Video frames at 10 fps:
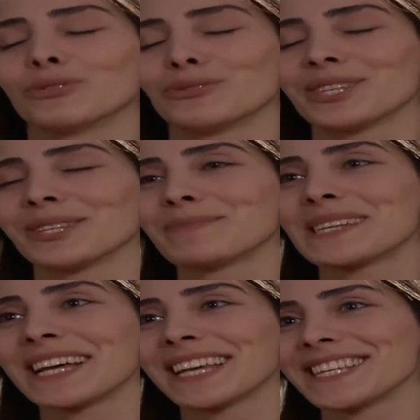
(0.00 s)
Yok canım
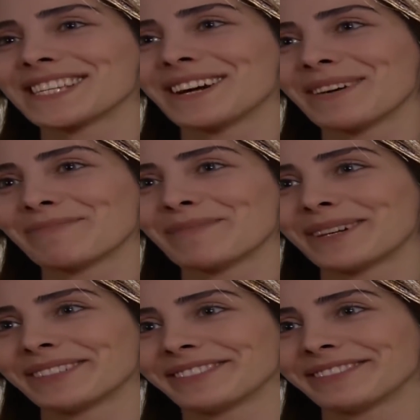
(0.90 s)
sen geç kalma.
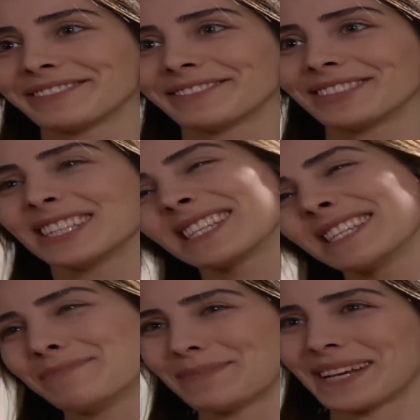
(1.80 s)

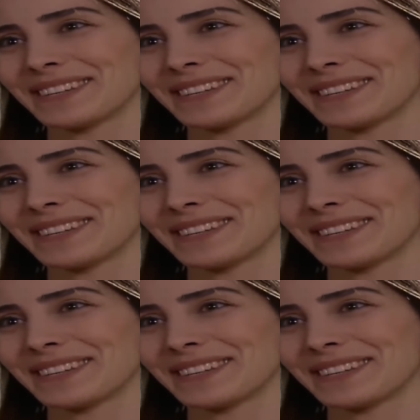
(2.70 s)
Yatayım